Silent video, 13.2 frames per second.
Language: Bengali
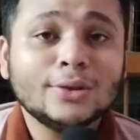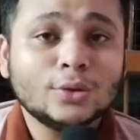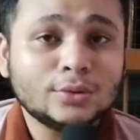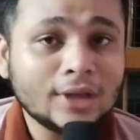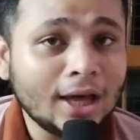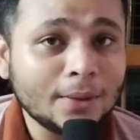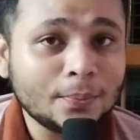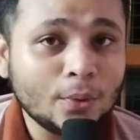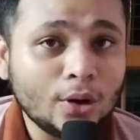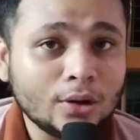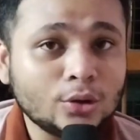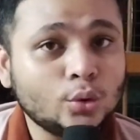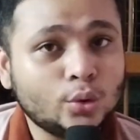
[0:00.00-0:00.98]
তো
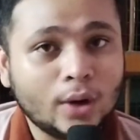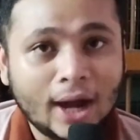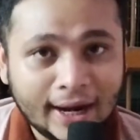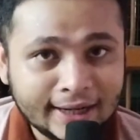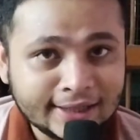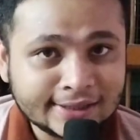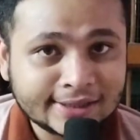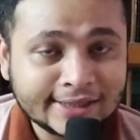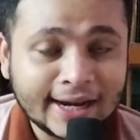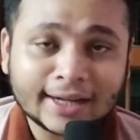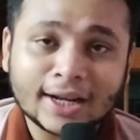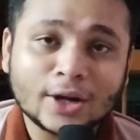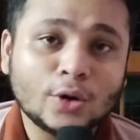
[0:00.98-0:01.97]
তারপর দুটো গান এসছে
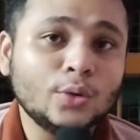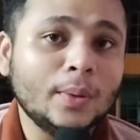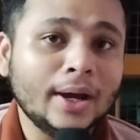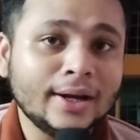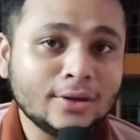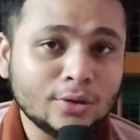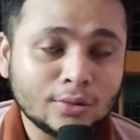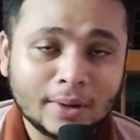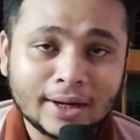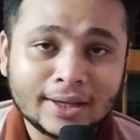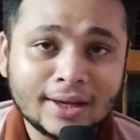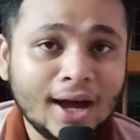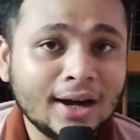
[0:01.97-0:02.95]
একটা কোরবানি
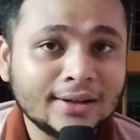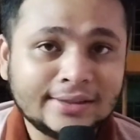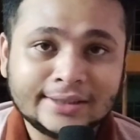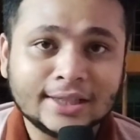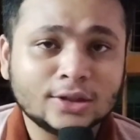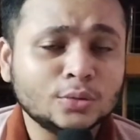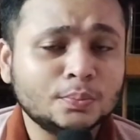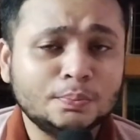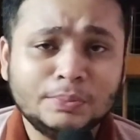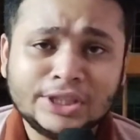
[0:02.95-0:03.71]
কোরবানি গান যেটা তো